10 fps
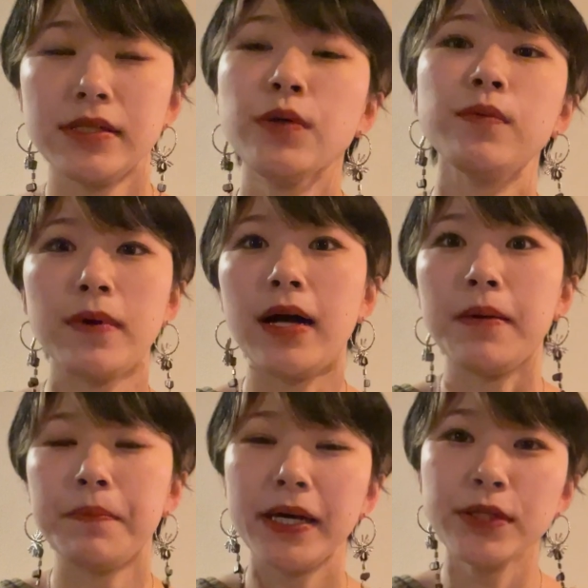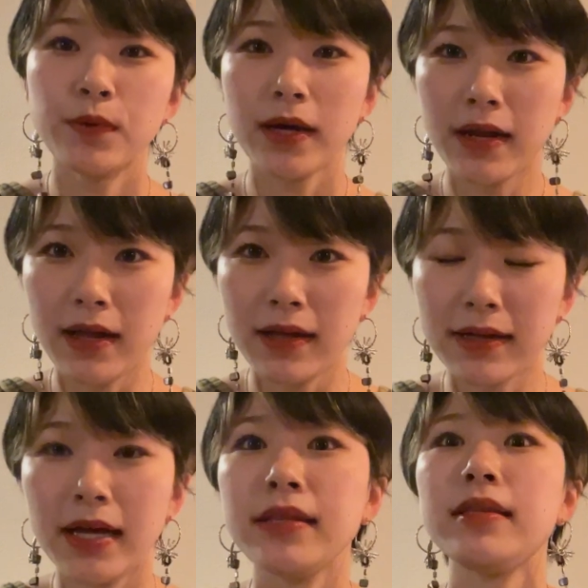今日はバイトから
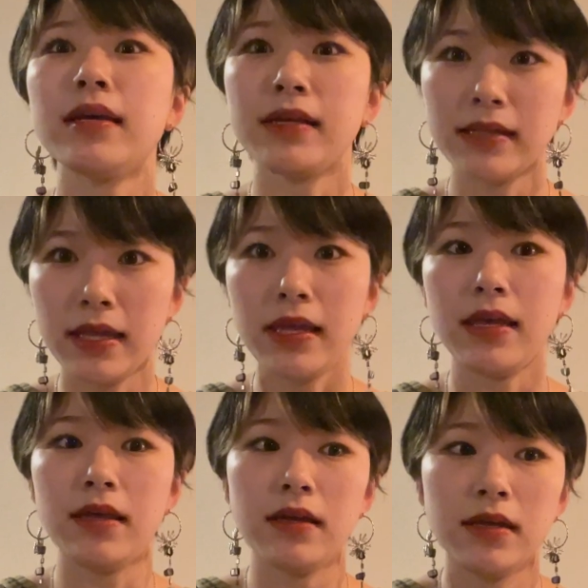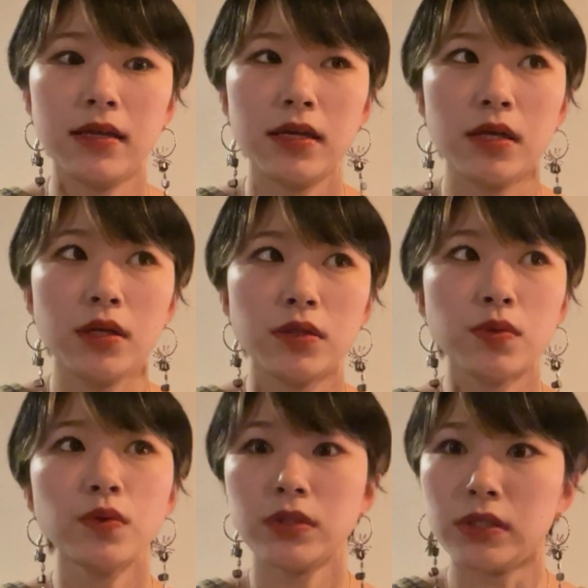帰ってきて、
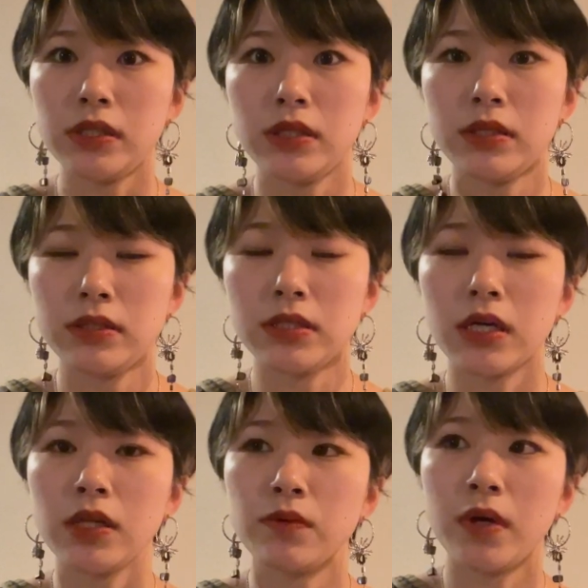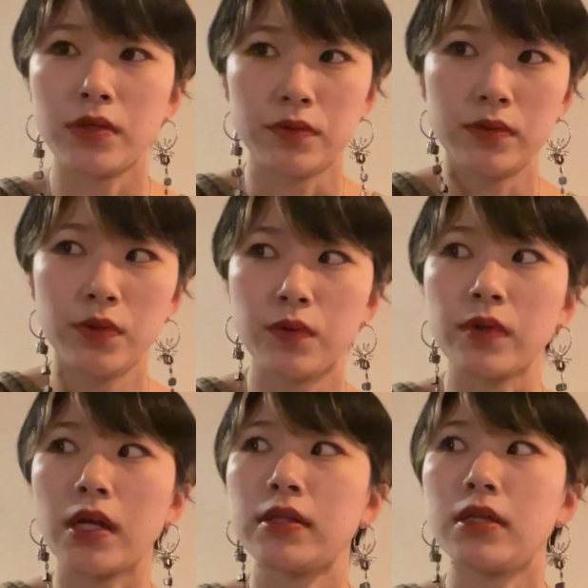少し時間のある夜
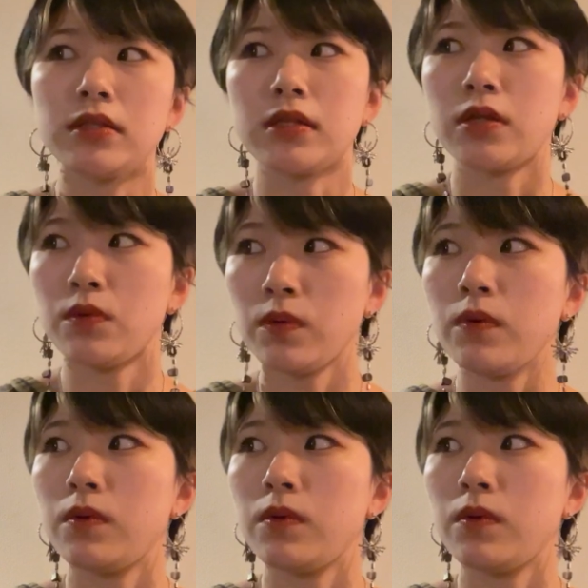なんですけど、